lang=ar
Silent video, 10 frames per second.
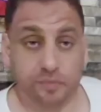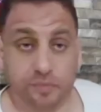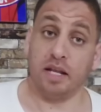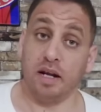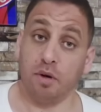
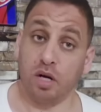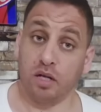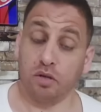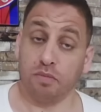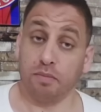السلام
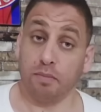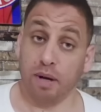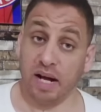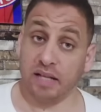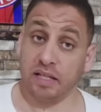عليكم
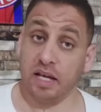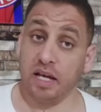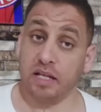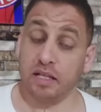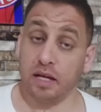بعد
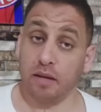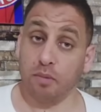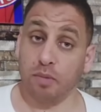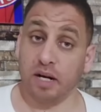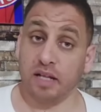نهاية
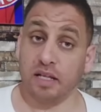مباراة